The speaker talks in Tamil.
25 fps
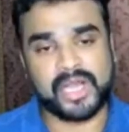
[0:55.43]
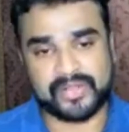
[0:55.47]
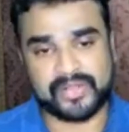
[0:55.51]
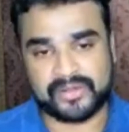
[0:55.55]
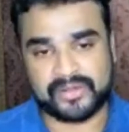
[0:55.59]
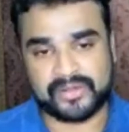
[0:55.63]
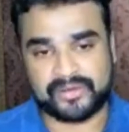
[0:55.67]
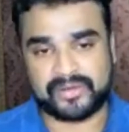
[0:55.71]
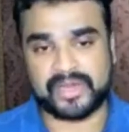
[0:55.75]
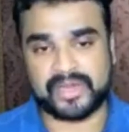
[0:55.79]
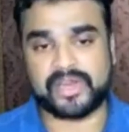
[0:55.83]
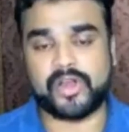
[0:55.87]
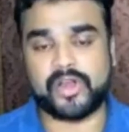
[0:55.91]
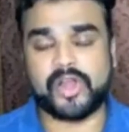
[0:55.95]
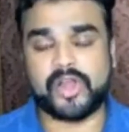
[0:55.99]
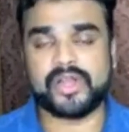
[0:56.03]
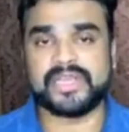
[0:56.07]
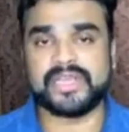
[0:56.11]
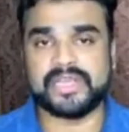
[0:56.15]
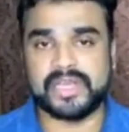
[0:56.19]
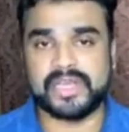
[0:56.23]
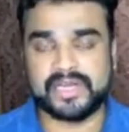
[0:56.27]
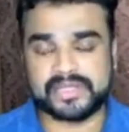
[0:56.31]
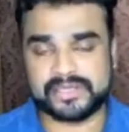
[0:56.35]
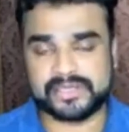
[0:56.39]
அந்த
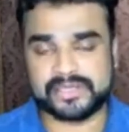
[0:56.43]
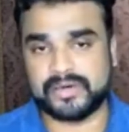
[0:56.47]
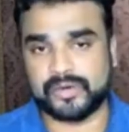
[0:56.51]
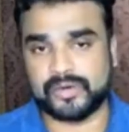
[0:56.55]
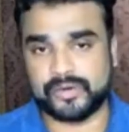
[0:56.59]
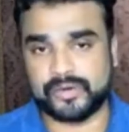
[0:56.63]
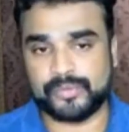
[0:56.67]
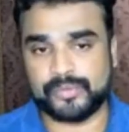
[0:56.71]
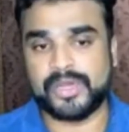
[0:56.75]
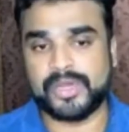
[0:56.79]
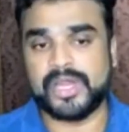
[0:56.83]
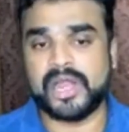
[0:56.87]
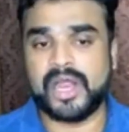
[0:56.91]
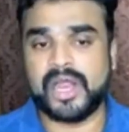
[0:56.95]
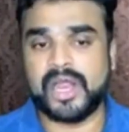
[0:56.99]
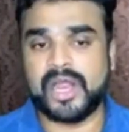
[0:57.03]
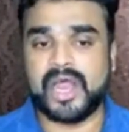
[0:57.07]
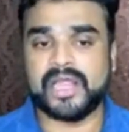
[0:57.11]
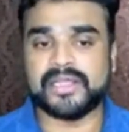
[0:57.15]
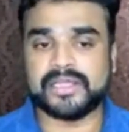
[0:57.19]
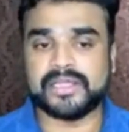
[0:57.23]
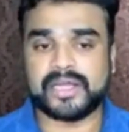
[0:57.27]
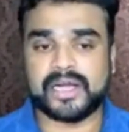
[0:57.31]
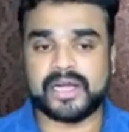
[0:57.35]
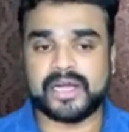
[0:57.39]
ரெக்கார்டை எடுத்துக்கணும்
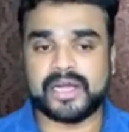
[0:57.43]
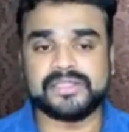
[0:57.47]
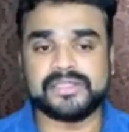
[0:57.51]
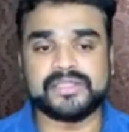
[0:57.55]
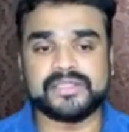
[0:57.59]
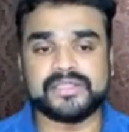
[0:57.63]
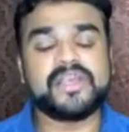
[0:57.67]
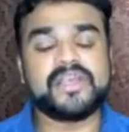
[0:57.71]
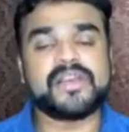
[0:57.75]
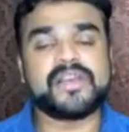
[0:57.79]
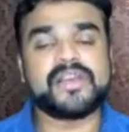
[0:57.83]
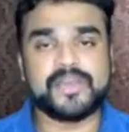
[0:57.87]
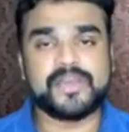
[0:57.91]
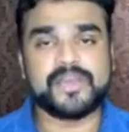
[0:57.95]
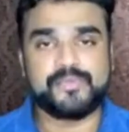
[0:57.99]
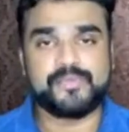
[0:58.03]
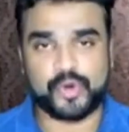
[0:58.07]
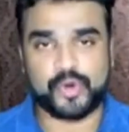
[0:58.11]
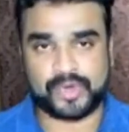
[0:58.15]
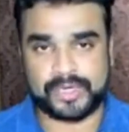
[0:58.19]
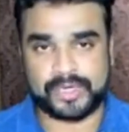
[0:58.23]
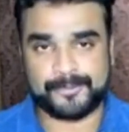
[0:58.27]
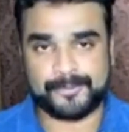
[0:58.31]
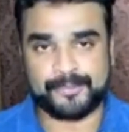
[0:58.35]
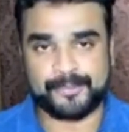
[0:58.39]
அதுக்கடுத்து தான்
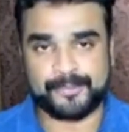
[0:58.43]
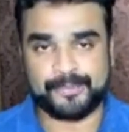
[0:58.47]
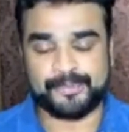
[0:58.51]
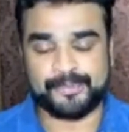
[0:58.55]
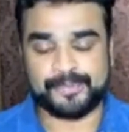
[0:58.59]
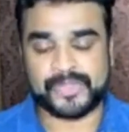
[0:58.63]
ரிப்போர்ட்டிங்